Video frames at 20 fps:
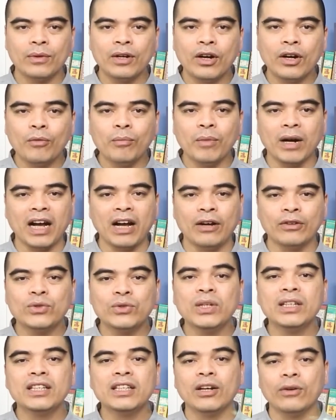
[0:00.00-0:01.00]
không mặc áo
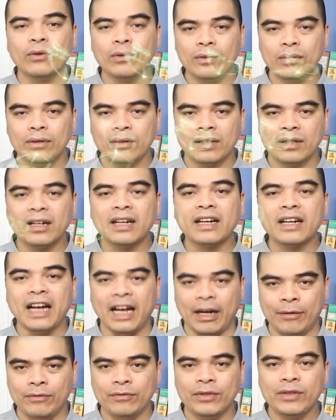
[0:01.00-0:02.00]
xuyên thấu, gợi
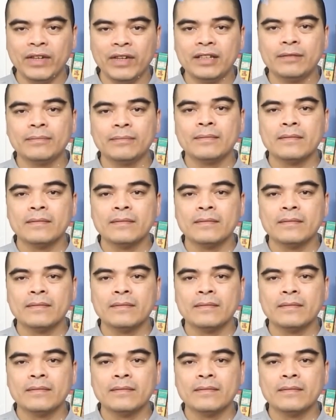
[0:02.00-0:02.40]
cảm, vân vân.